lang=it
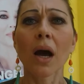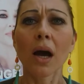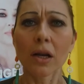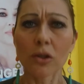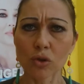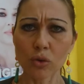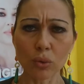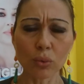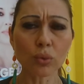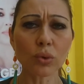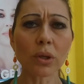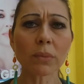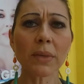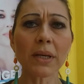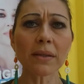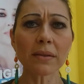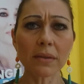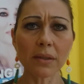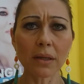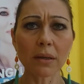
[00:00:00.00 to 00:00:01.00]

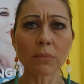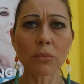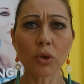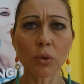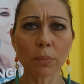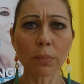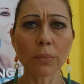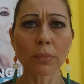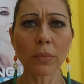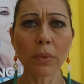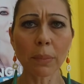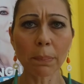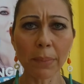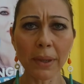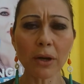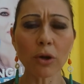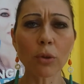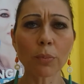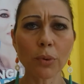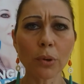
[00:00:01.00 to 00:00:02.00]
Assolutamente, il mio
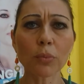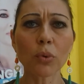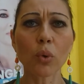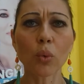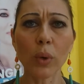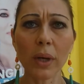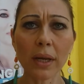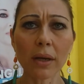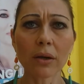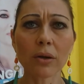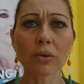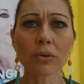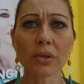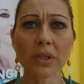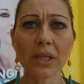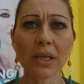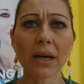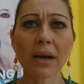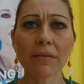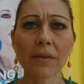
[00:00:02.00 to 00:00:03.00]
appello è proprio quello
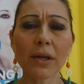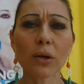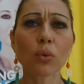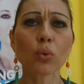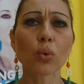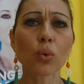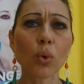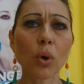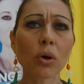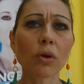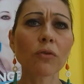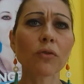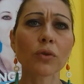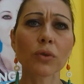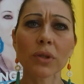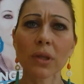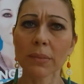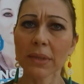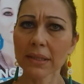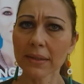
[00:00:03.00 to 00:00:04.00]
di avere un ruolo
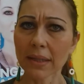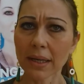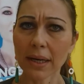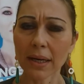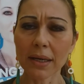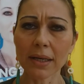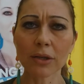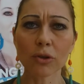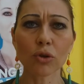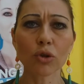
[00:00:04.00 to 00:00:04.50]
fondamentale,